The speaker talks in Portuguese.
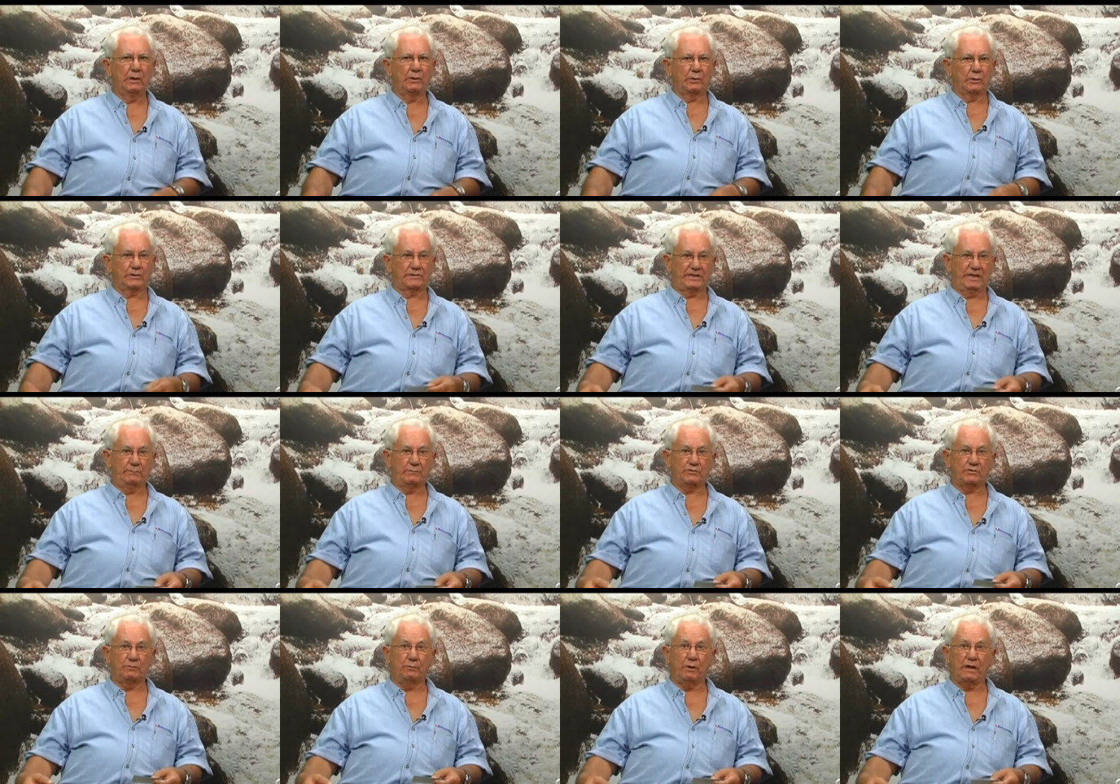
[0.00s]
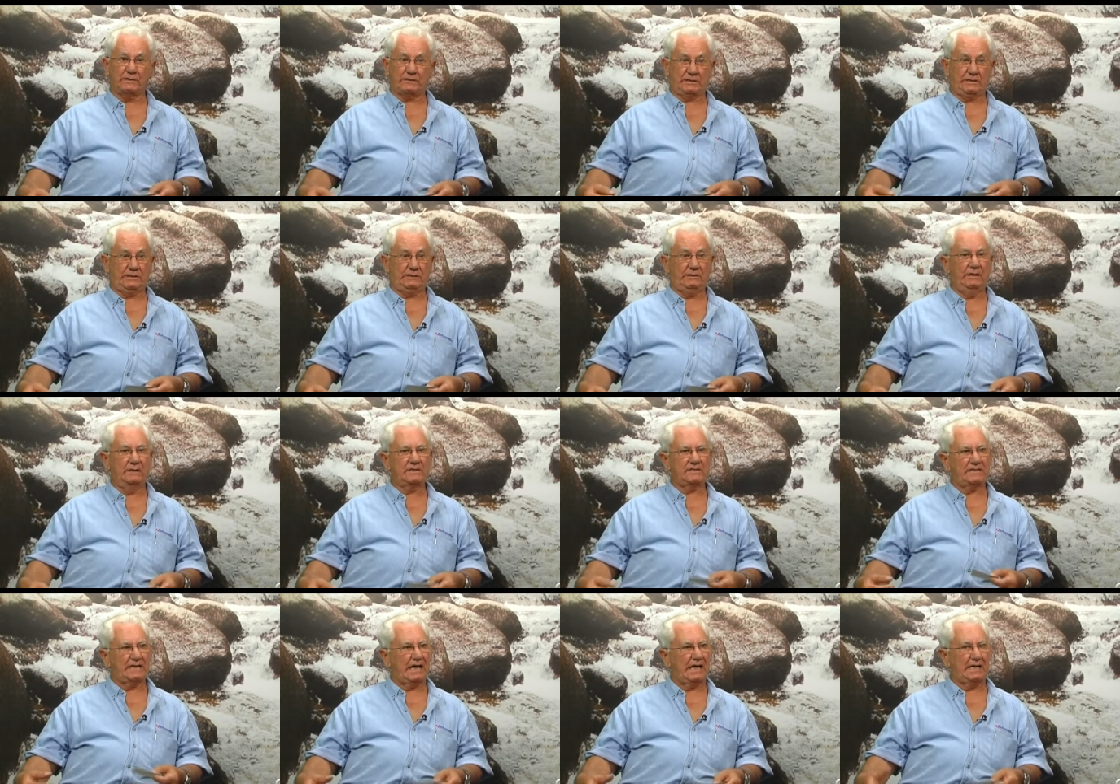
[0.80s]
Nós temos umas
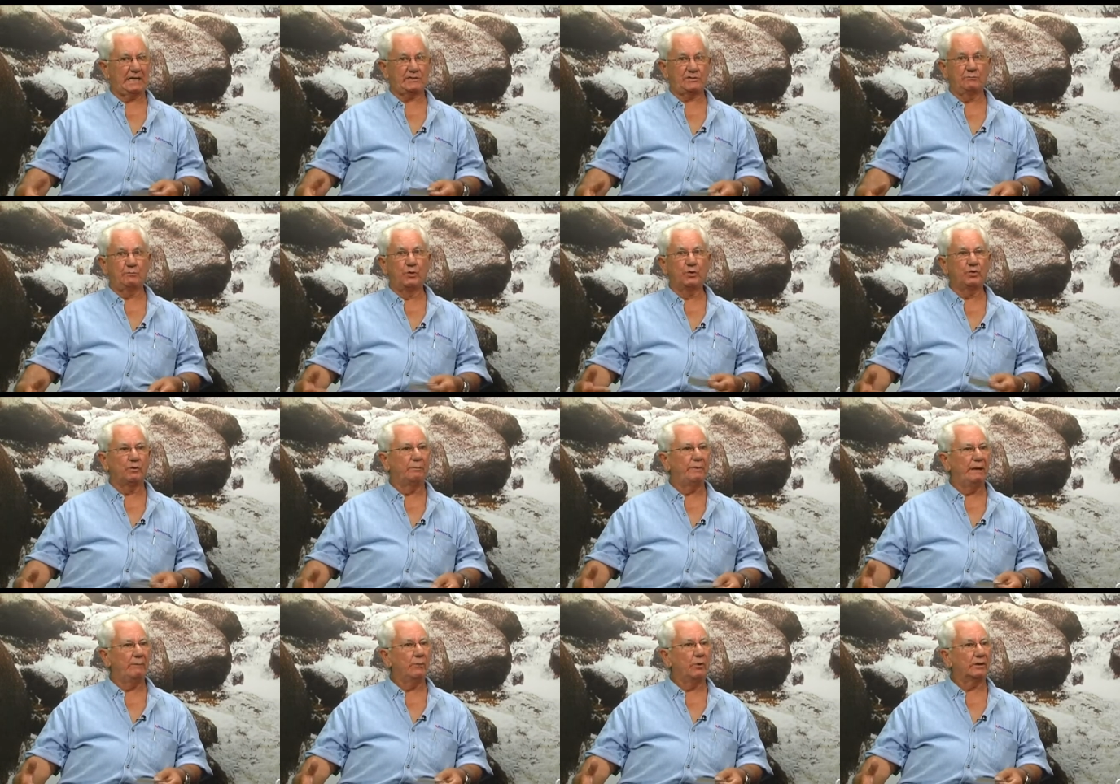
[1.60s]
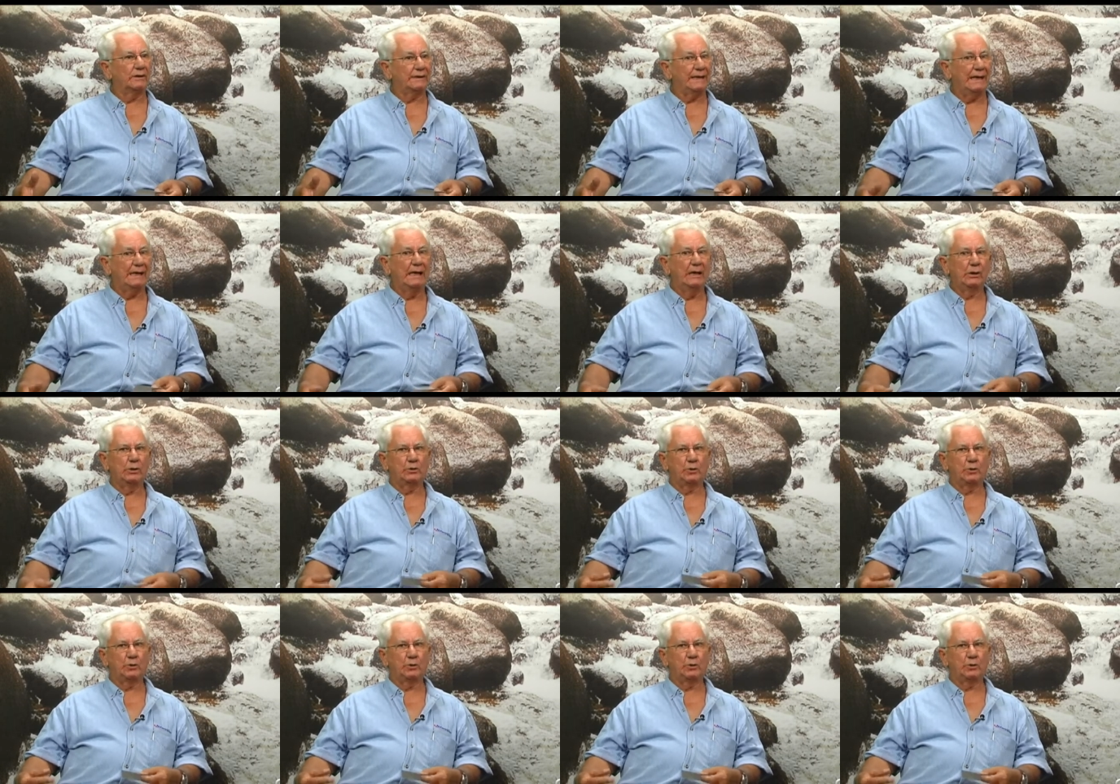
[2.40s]
salas muito bem montadas,